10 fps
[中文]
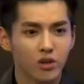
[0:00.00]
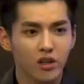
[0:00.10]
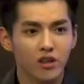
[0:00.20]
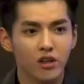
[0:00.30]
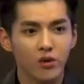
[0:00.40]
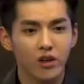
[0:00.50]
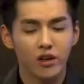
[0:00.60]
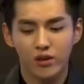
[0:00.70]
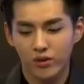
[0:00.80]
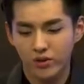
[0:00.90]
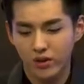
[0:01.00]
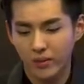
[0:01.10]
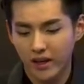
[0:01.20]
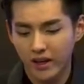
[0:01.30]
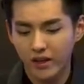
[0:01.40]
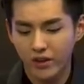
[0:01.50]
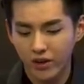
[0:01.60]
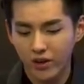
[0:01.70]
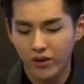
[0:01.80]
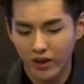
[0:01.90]
觉得肯定会有，我觉得每个人
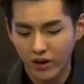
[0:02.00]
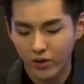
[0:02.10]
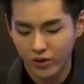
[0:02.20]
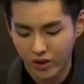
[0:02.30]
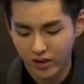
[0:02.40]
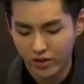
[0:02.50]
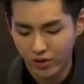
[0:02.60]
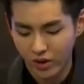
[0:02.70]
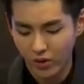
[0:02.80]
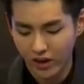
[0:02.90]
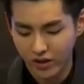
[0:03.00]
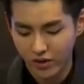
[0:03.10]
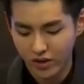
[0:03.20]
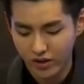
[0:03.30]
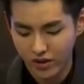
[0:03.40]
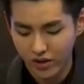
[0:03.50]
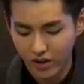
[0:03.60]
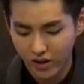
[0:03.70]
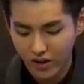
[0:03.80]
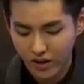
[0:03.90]
都有。然后，我觉得对于我来说，其
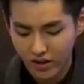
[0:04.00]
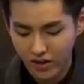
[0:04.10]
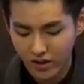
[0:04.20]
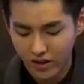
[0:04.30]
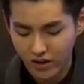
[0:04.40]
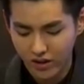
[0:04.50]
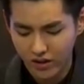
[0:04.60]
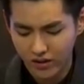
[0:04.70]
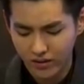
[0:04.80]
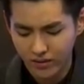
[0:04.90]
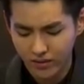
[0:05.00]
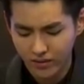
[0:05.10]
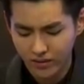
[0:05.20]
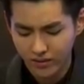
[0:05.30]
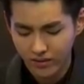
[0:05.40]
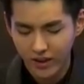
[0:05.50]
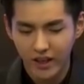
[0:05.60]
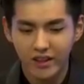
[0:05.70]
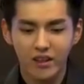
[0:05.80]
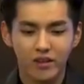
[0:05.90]
实，嗯，
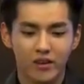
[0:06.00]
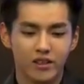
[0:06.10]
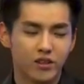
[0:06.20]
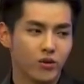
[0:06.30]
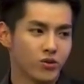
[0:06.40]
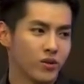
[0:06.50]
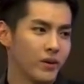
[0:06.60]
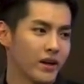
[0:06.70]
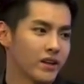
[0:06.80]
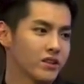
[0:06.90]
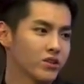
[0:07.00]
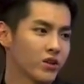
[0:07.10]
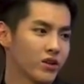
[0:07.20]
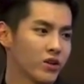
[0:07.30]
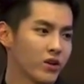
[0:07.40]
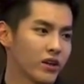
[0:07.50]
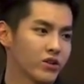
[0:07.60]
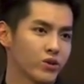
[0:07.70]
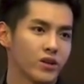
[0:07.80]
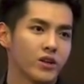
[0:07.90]
那个地方，其实我觉得每个人心中可能都有一个，
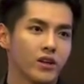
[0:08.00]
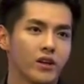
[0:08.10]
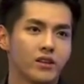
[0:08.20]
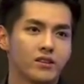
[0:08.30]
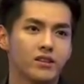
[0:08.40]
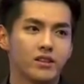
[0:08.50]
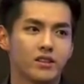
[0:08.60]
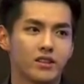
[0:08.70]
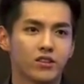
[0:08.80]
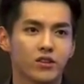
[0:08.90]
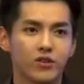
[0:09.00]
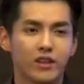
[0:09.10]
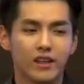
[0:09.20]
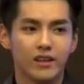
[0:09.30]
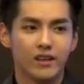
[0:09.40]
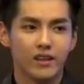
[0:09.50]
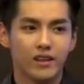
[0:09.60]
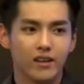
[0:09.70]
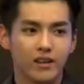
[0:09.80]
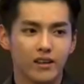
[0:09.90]
就是自己心中的一
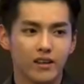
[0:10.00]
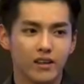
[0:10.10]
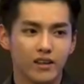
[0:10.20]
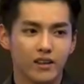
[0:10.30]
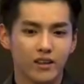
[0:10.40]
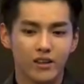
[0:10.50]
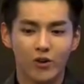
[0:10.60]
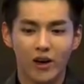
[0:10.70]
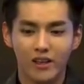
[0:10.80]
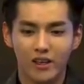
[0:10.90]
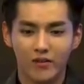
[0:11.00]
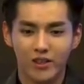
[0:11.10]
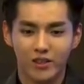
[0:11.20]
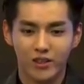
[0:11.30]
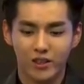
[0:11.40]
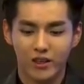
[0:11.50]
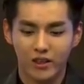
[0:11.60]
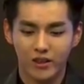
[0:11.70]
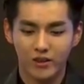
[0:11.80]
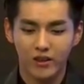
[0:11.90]
个一个一块地方是可
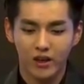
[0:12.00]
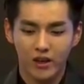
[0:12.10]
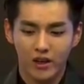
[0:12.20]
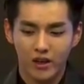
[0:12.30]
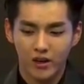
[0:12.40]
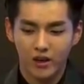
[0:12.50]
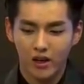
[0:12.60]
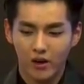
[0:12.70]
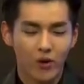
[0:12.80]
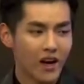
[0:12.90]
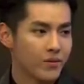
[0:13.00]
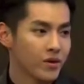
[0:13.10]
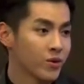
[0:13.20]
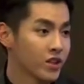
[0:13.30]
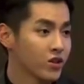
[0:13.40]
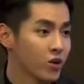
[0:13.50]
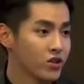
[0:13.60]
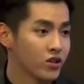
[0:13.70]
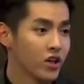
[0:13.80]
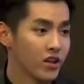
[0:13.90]
能。呃，外人并不一定会
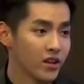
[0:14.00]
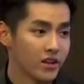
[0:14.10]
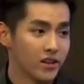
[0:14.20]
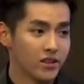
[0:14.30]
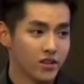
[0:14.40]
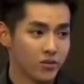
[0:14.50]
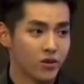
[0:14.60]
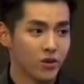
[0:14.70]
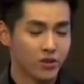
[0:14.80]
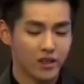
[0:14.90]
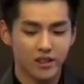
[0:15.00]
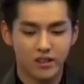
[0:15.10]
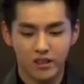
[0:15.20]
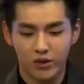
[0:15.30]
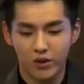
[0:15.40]
知道那个那是什么东西，但自己